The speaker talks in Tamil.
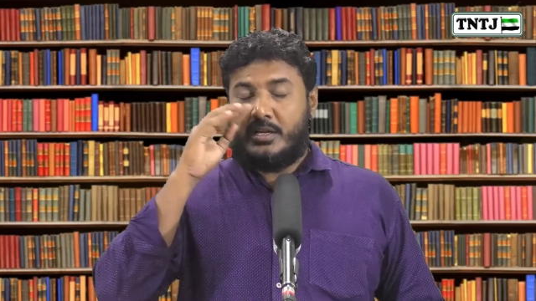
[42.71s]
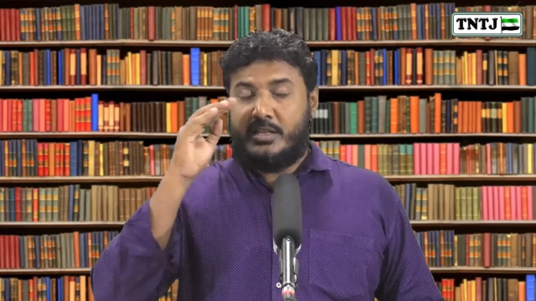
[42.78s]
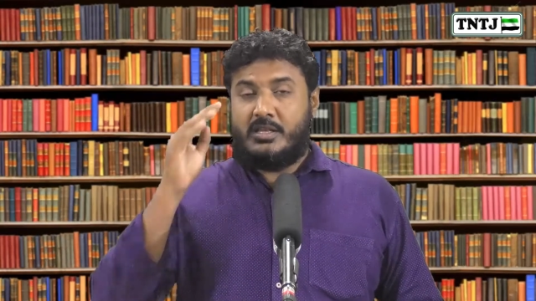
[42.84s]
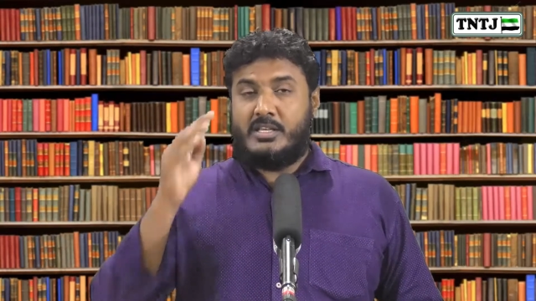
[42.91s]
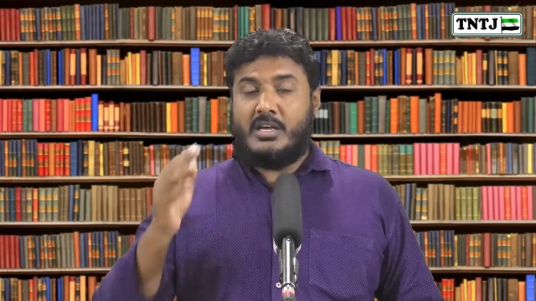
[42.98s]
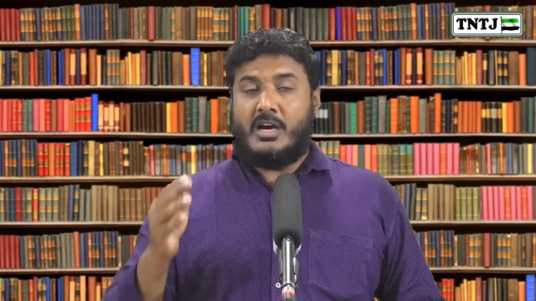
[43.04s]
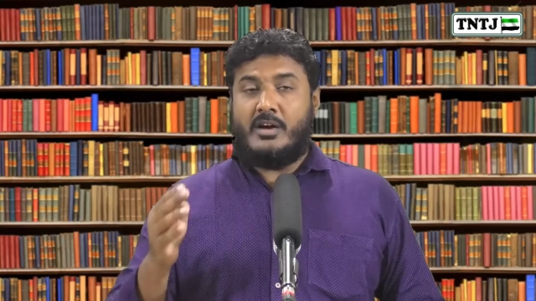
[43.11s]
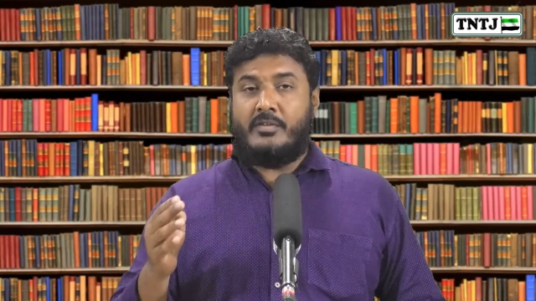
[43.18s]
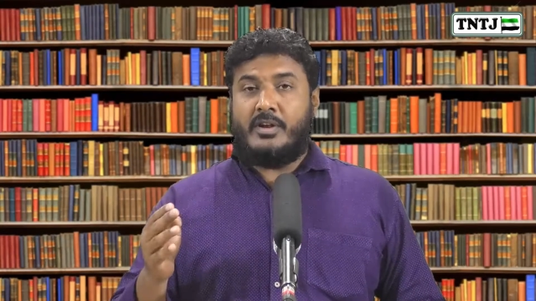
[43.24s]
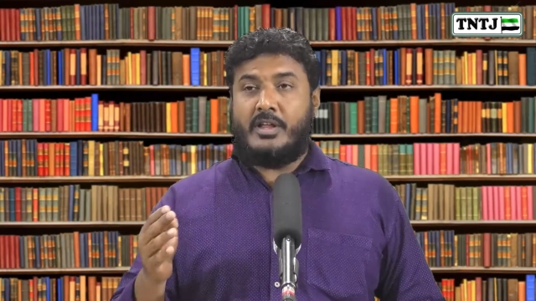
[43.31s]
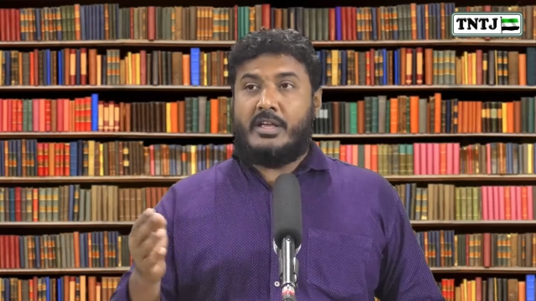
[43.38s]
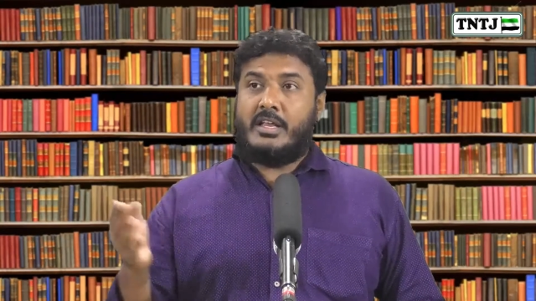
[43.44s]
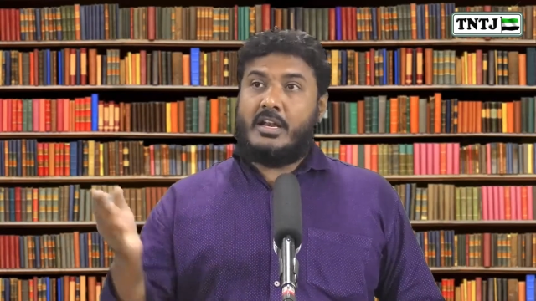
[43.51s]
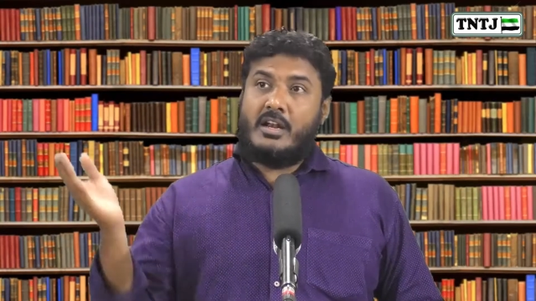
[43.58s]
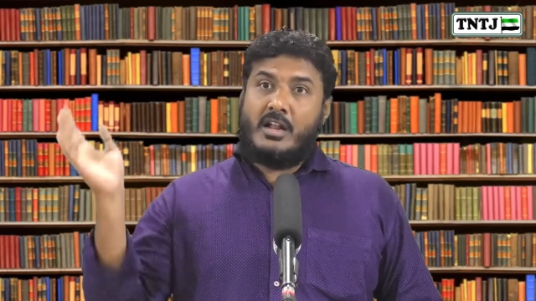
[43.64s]

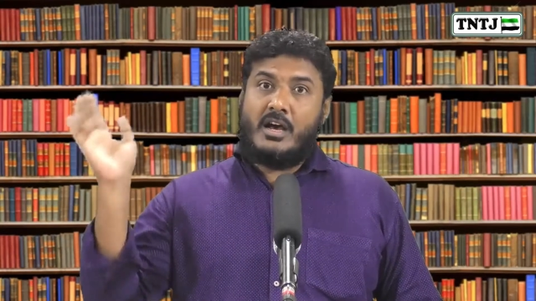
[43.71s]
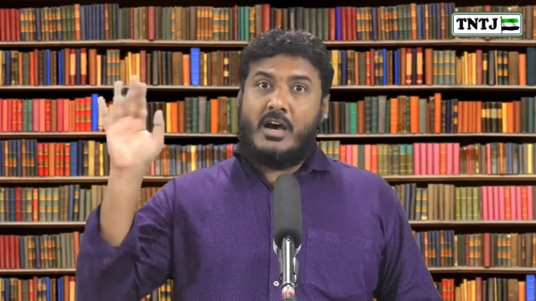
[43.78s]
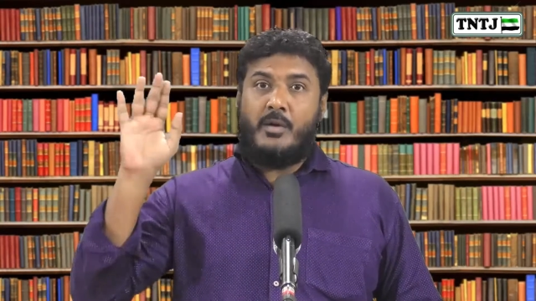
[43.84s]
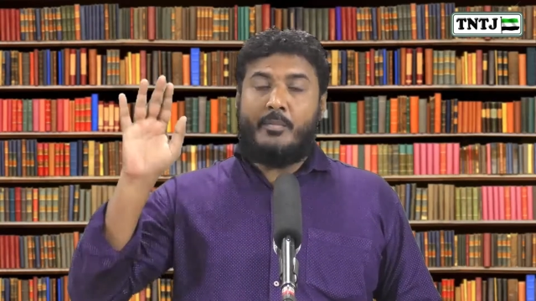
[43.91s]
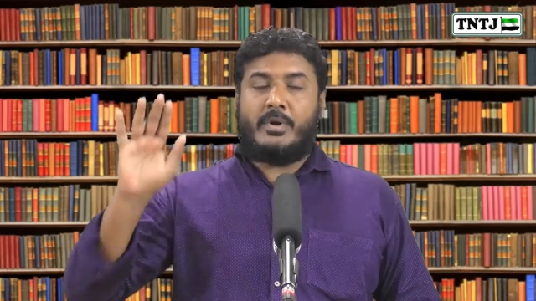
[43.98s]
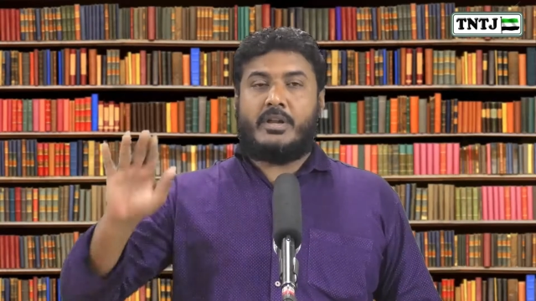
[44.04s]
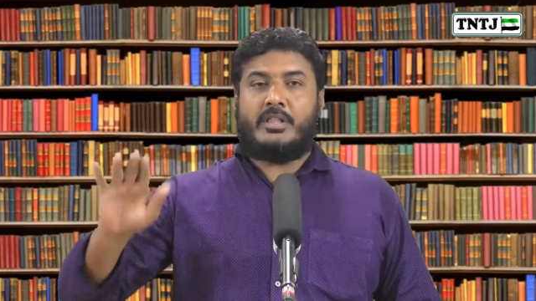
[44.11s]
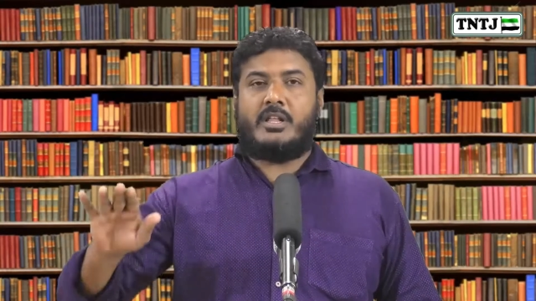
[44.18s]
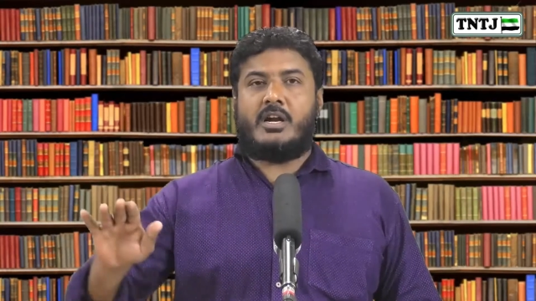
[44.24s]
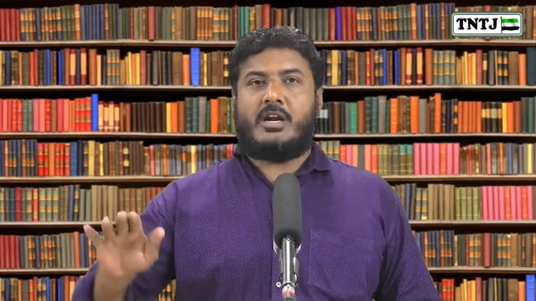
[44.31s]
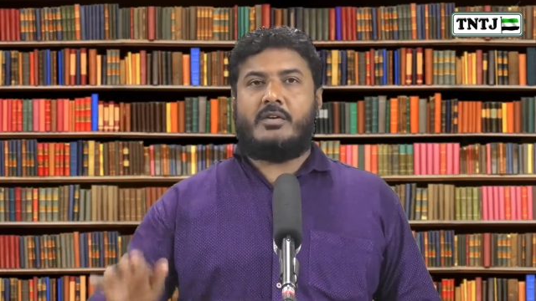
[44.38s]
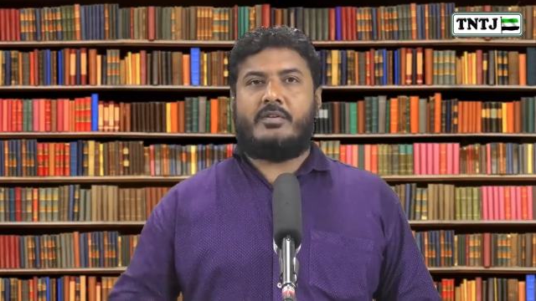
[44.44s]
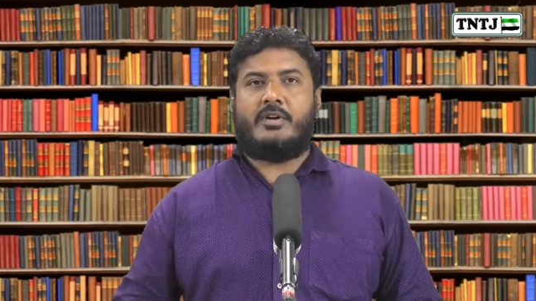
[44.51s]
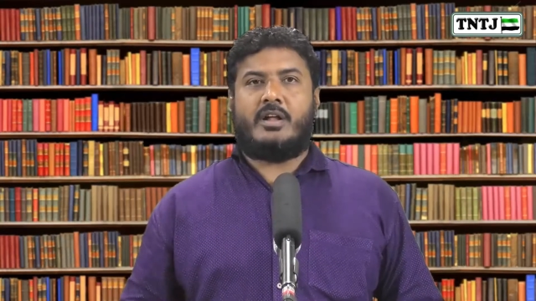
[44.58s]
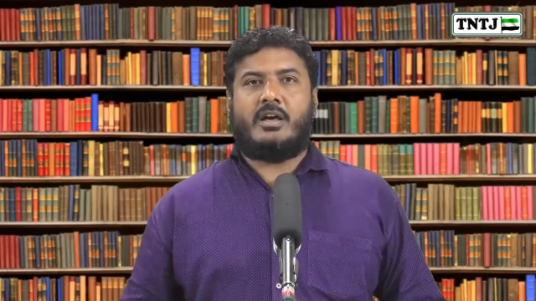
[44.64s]
இந்தியாவிலே எல்லா
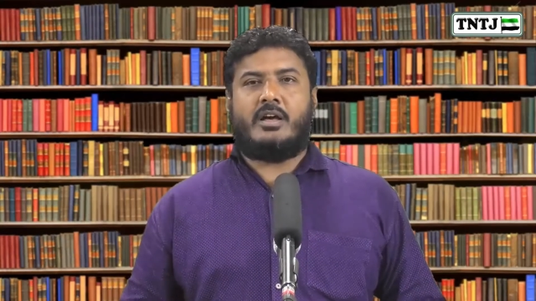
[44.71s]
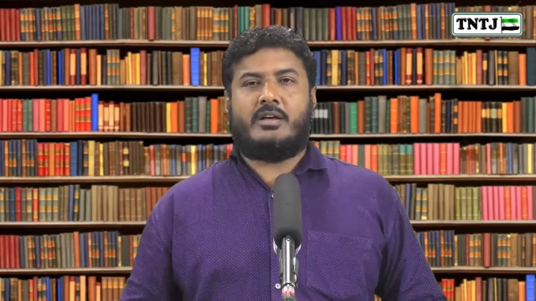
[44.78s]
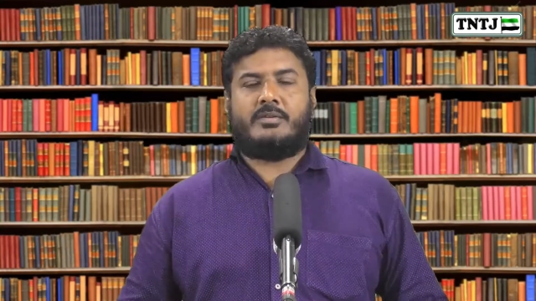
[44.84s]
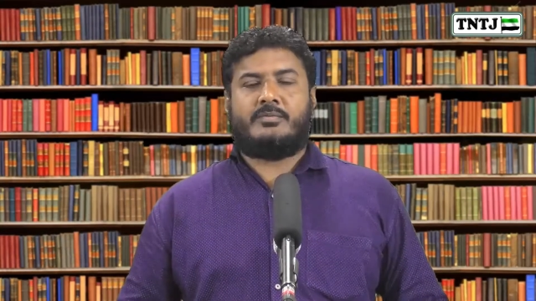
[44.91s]
மனிதர்களை விட